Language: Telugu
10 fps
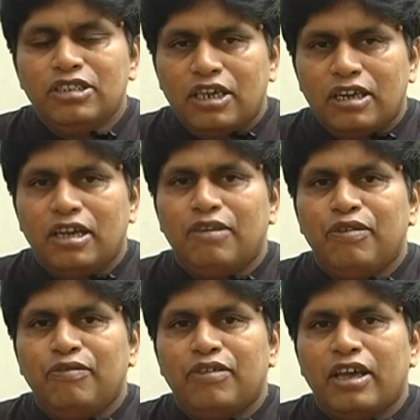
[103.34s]
సడన్గా
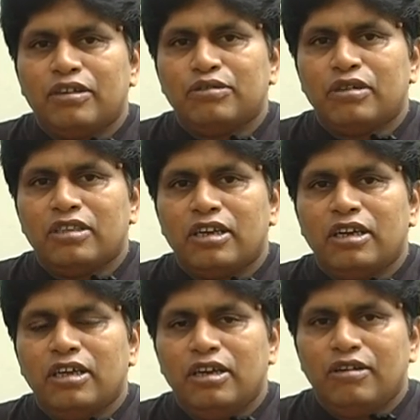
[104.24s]
వివి వినాయక్ సురేందర్
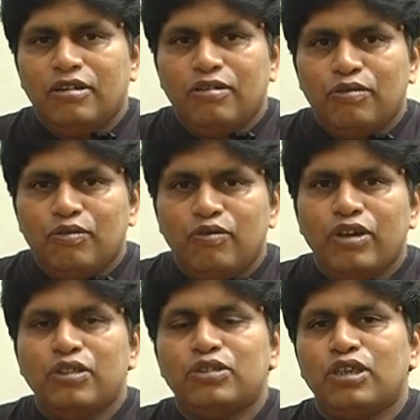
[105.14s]
రెడ్డి నువ్వు
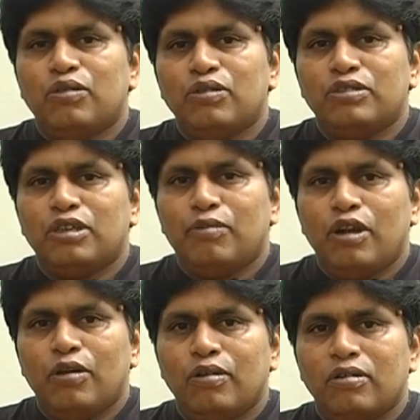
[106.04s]
ఎందుకు చేయకూడదు
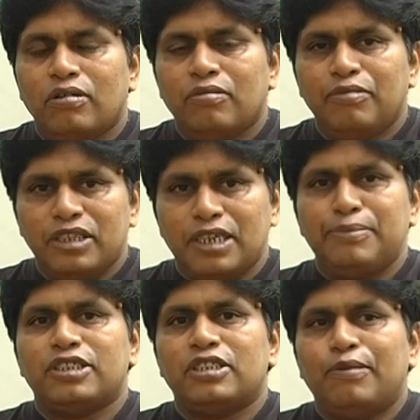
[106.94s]
సినిమాల్లో నేను
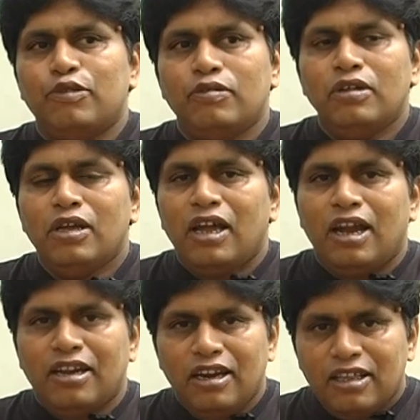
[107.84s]
చేపిస్తాము
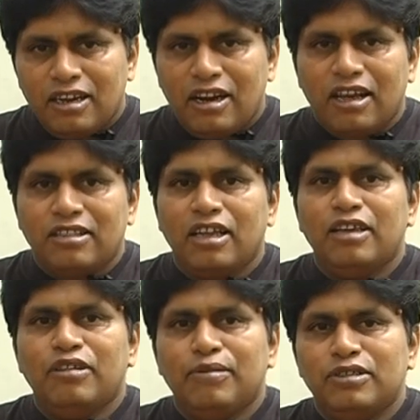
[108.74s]
అంటే లేదన్నా నాకు
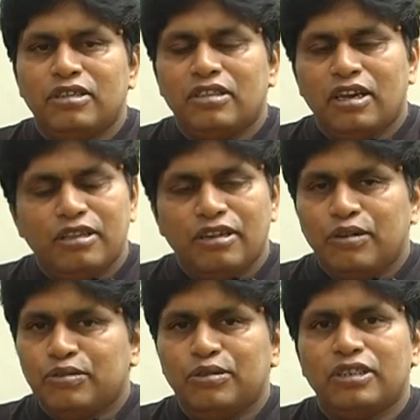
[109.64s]
తెలియదు ఏబిసిడి తెలియదు నేను
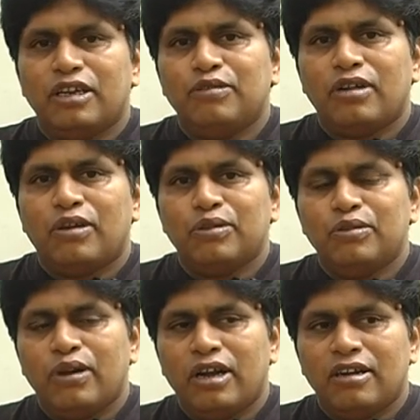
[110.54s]
వద్దు చేయను నాకు
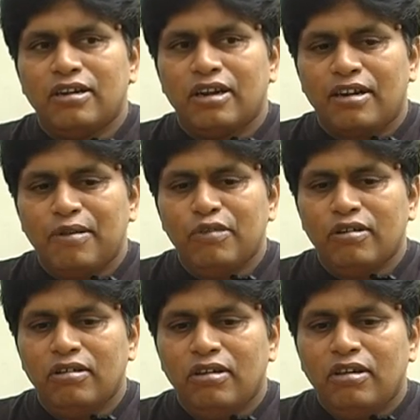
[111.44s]
వద్దు అని అంటున్న టైంలో
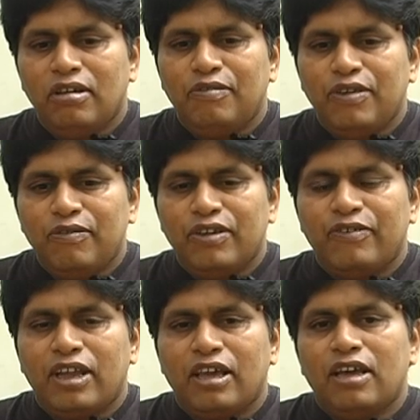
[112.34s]
వివి
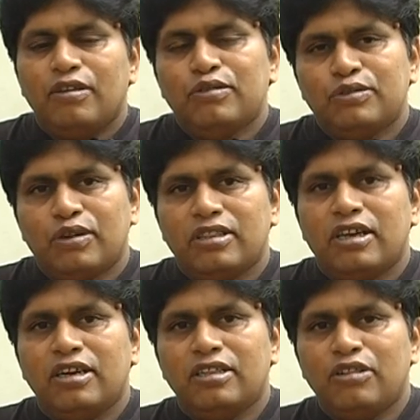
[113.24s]
వినాయక్ గారు సురేందర్
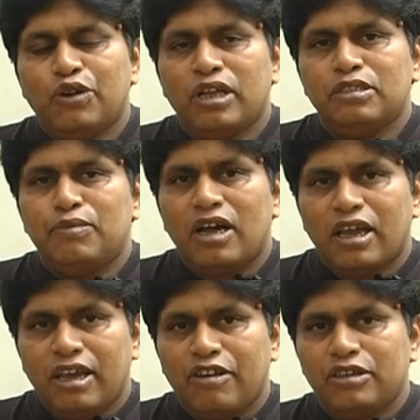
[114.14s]
రెడ్డి ఇద్దరు కలిసి బాగా
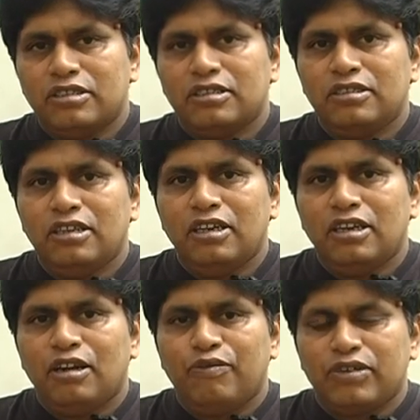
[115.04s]
ఎంకరేజ్ చేసి
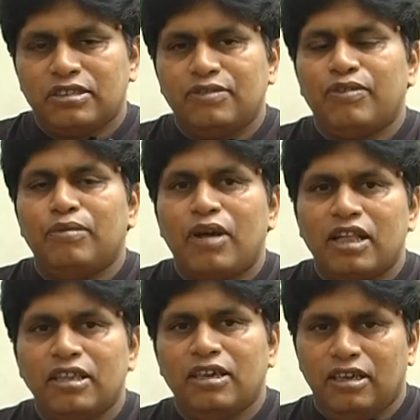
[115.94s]
నన్ను ఫస్ట్ ఫిలిం
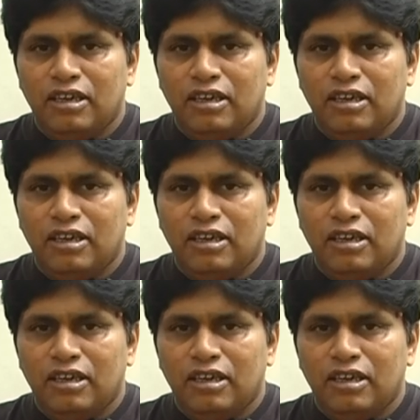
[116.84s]
ఆది